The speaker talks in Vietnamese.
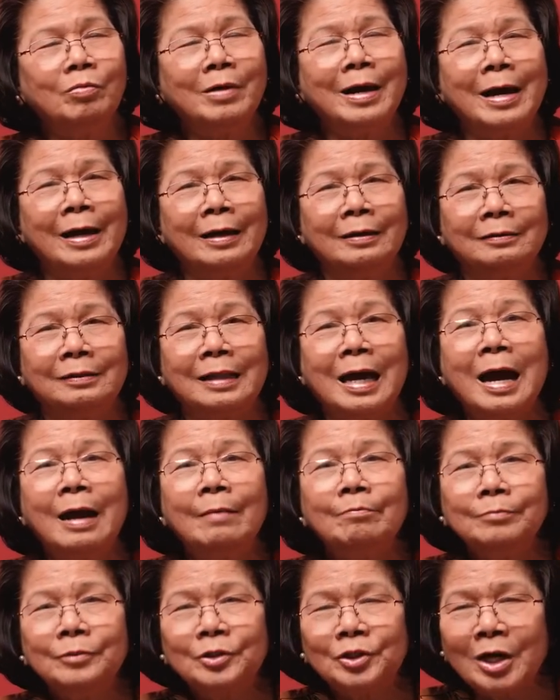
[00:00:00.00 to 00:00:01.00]

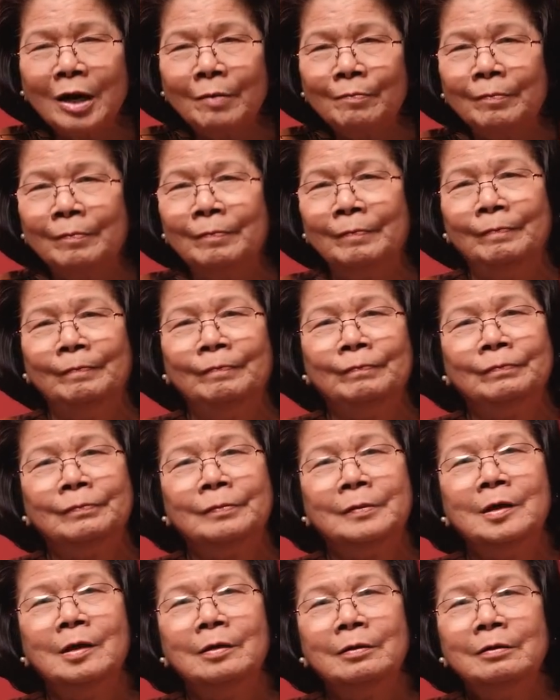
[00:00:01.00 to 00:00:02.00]
1.800
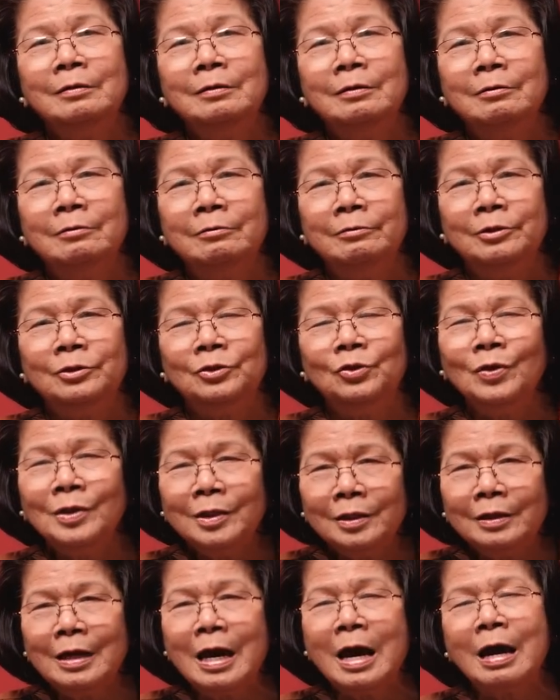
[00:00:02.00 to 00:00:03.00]
những người
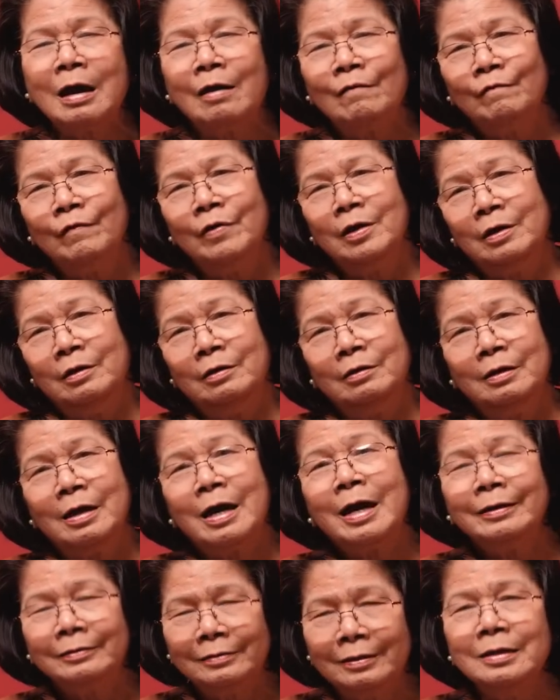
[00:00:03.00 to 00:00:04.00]
chuyên gia về
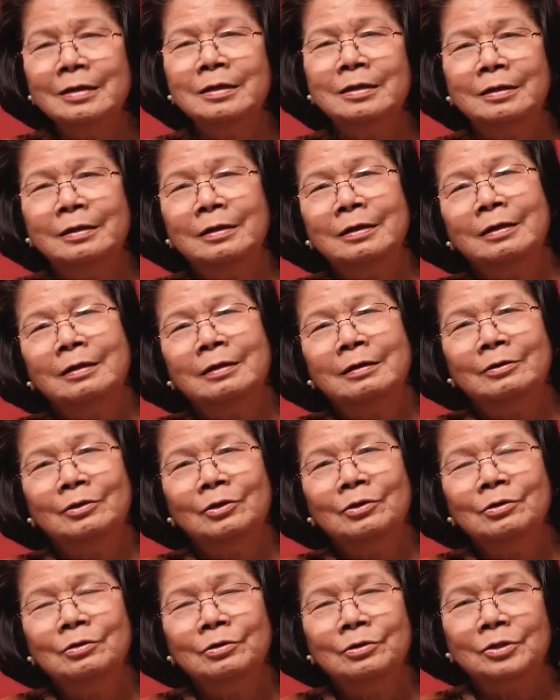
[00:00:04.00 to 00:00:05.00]
IT,
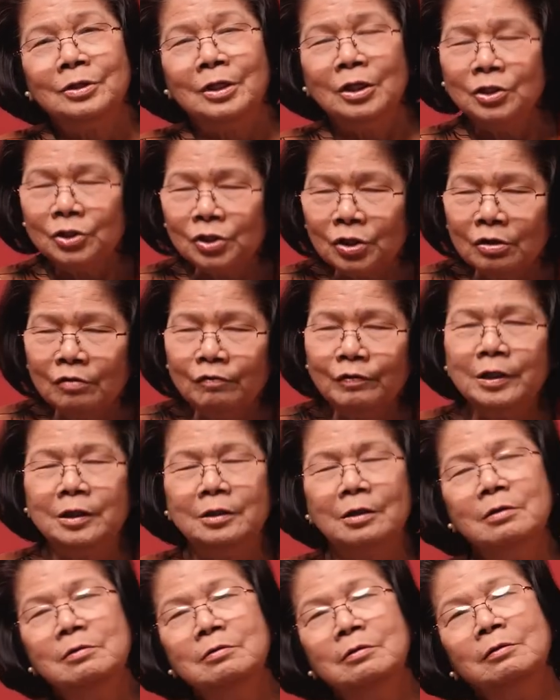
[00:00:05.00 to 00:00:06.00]
những người kỹ sư vi
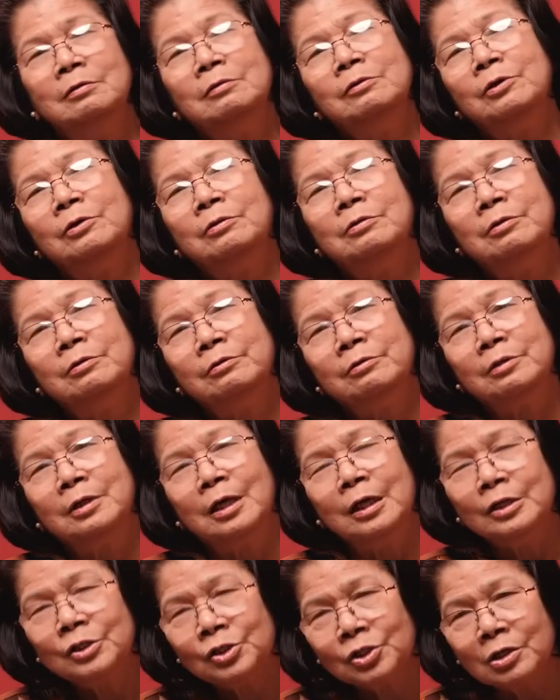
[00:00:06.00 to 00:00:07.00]
tính, những người
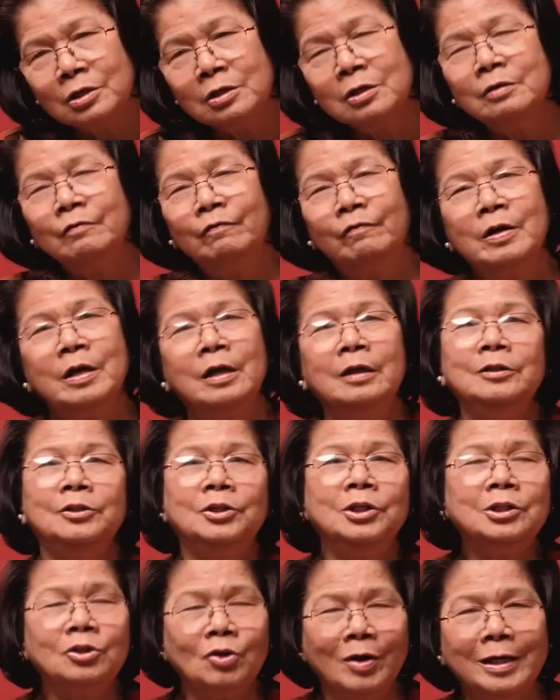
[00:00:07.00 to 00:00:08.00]
kỹ sư về
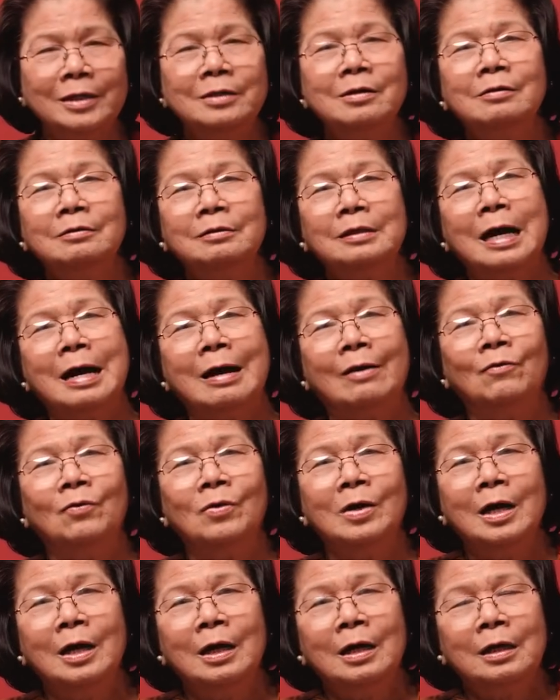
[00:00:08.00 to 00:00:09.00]
trí tuệ nhân tạo
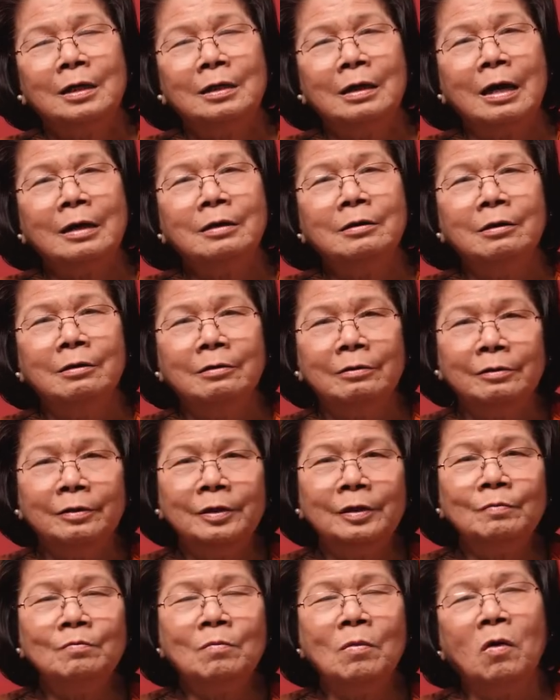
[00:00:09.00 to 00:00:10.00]
đã
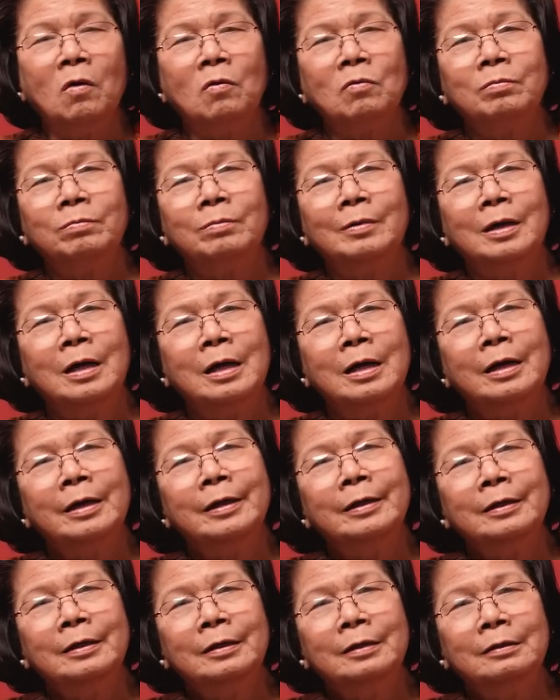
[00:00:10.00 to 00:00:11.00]
gửi một
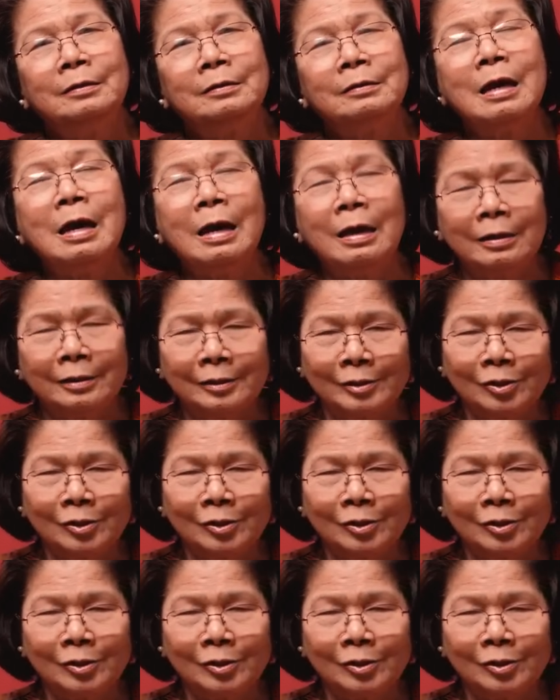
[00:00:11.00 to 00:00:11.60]
cái đề